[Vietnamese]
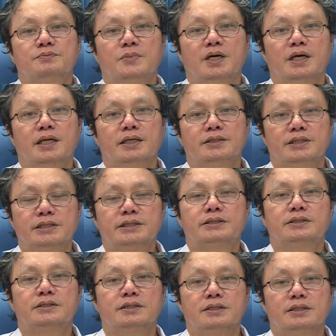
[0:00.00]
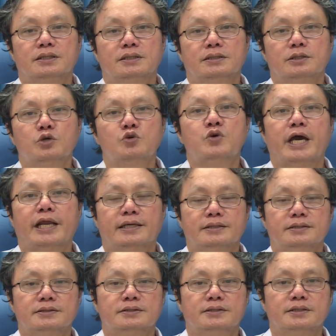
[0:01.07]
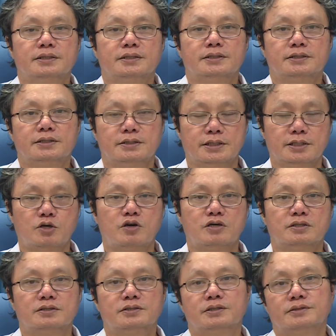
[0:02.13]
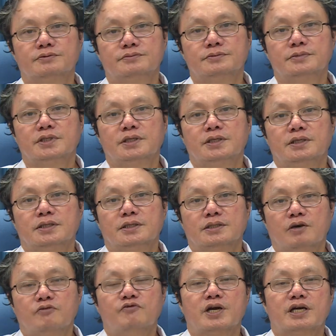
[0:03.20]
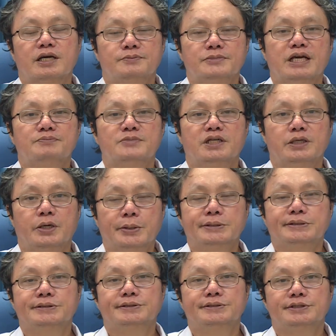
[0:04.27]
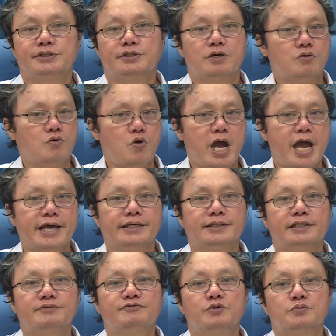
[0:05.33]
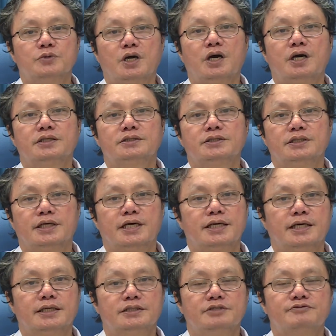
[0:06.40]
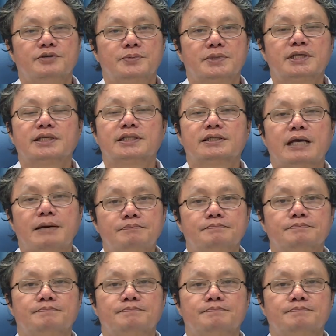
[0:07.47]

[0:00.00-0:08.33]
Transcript: mà dịch uh, lưu hành uh, từ cái con uh, động vật cảm nhẫm mà thôi chứ còn ngoài cái vùng đó thì khả năng tử vong nó rất là thấp